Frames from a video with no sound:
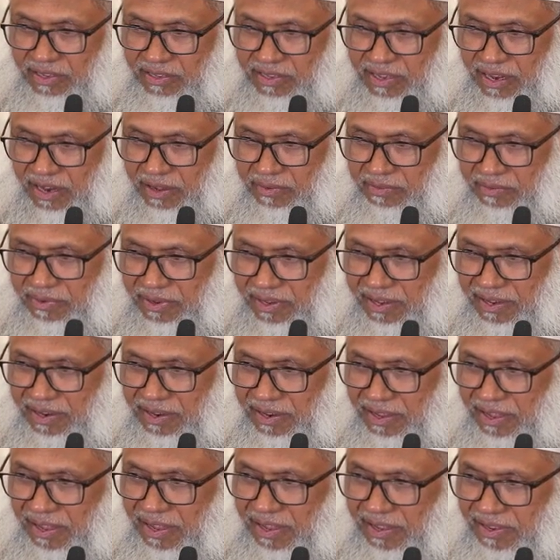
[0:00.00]
আলি সাল্লাম
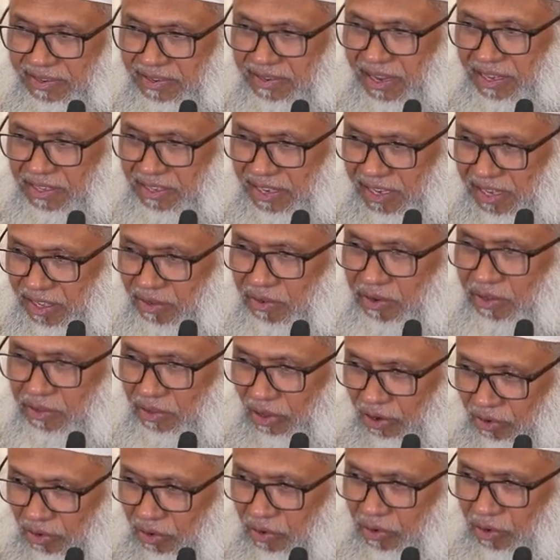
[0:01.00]
সাথে গিয়ে উনি
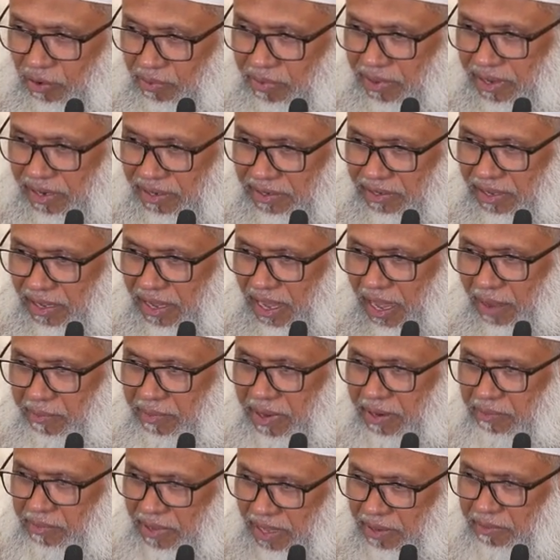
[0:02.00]
তর্ক করবেন যে
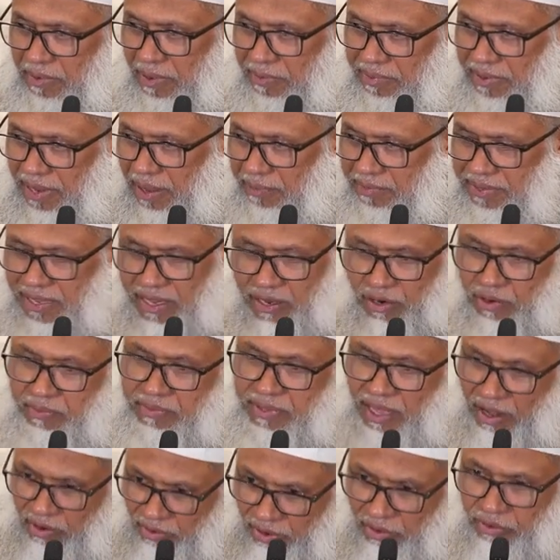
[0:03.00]
আমার মেয়ের ব্যাপারে আপনি
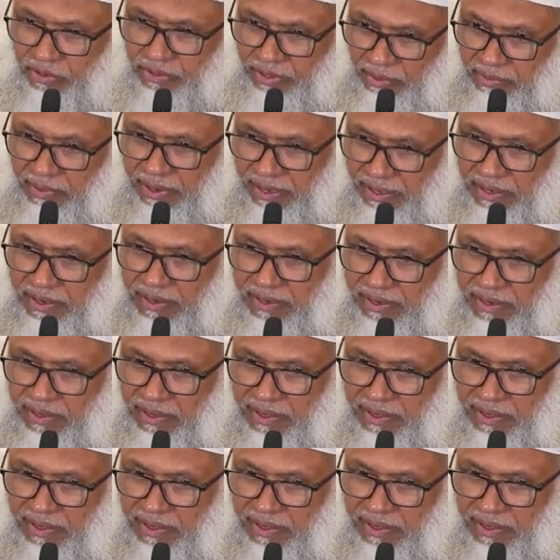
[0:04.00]
এরকম ধারণা করতে পারেন